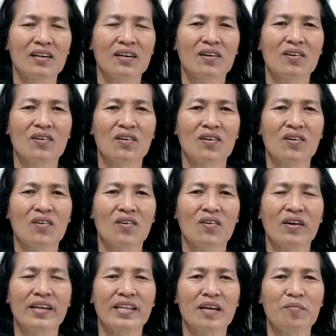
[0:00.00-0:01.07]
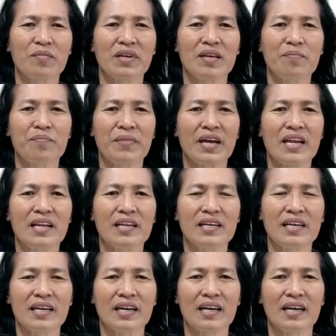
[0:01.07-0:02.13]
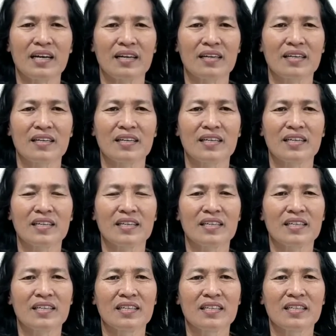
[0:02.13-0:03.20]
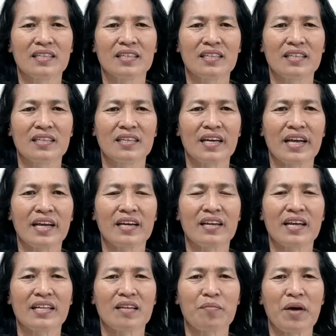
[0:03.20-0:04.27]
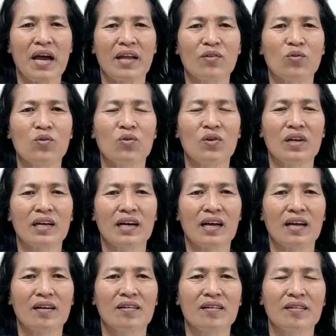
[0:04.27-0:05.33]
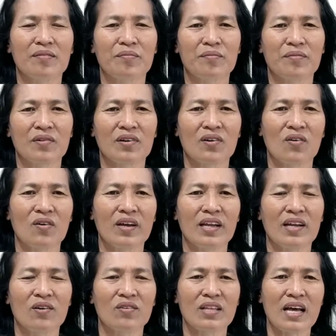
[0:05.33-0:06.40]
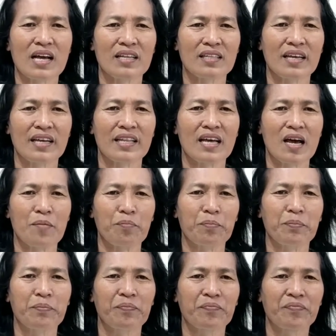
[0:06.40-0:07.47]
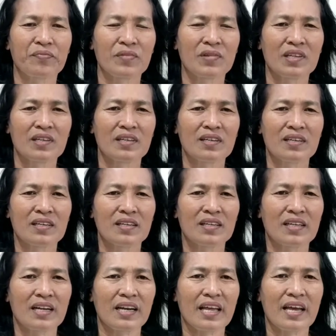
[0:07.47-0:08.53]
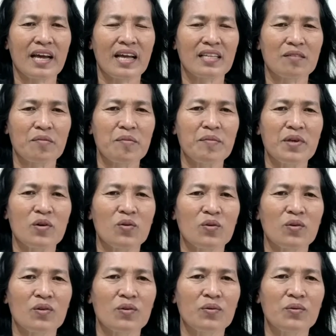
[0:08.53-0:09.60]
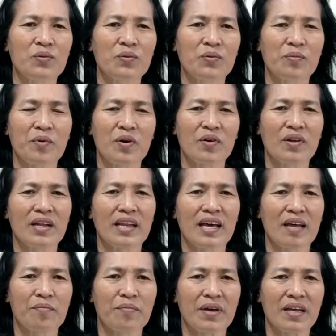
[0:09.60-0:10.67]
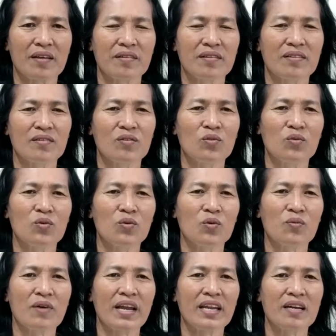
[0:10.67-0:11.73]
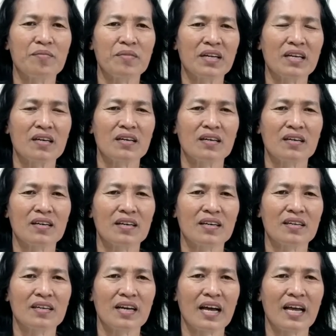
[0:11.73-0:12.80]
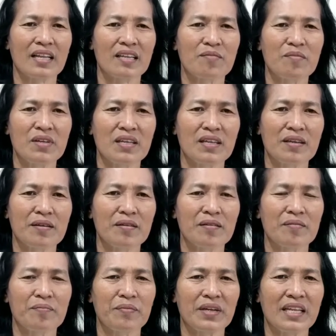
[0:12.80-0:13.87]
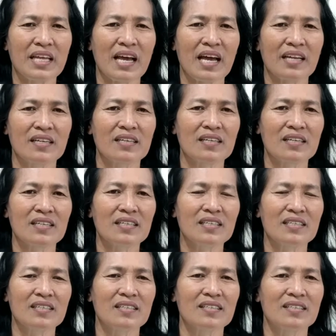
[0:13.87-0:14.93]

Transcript: ก็ขอให้ทำคลิปไปเรื่อยๆ ค่ะ ยังไงก็น่าจะผ่านทุกคนละค่ะ ขอให้เราตั้งใจทำแรกๆอาจจะไม่มีคนดู พอนานๆไปอยู่ๆ วันหนึ่งมันก็อาจจะมีปฏิหารเกิดขึ้น